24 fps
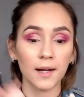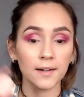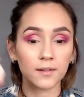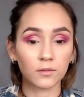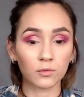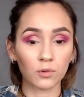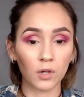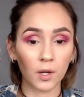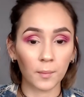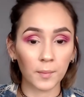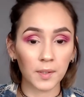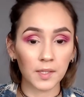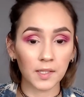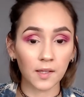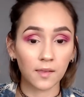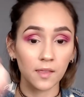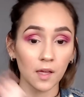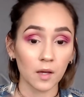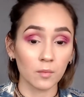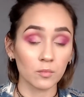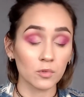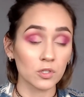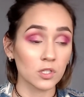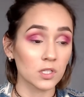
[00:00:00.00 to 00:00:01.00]
nuevamente
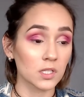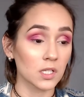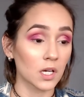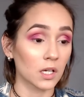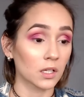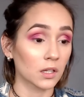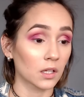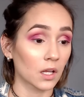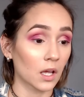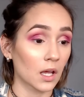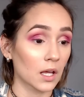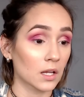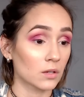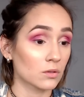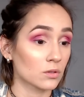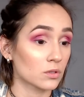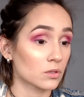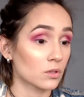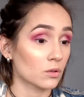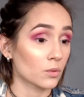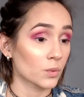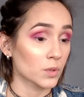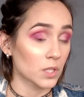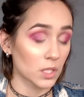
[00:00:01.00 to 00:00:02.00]
Diamond Sand en nuestro
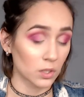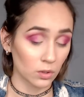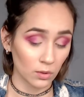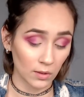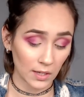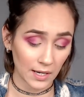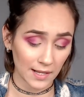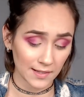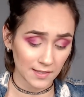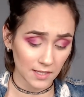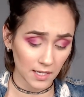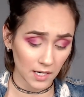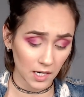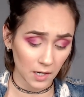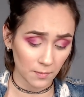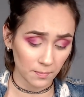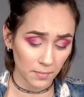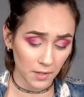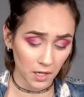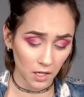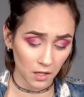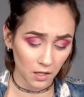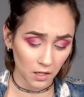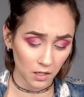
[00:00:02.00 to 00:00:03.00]
huesito de la ceja para
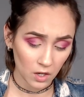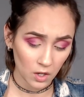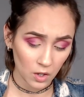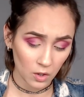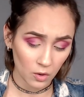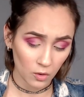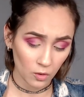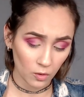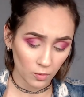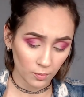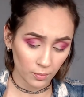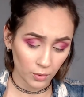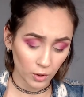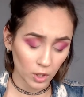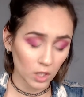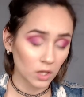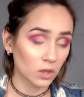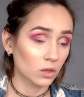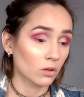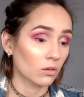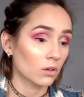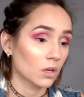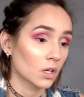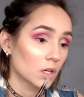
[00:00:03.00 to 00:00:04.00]
dar un poquito
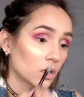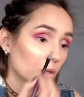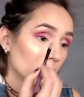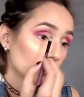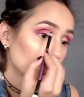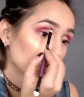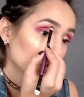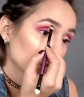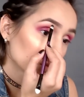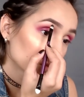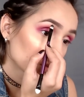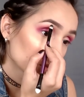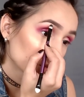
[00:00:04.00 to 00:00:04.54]
de luz.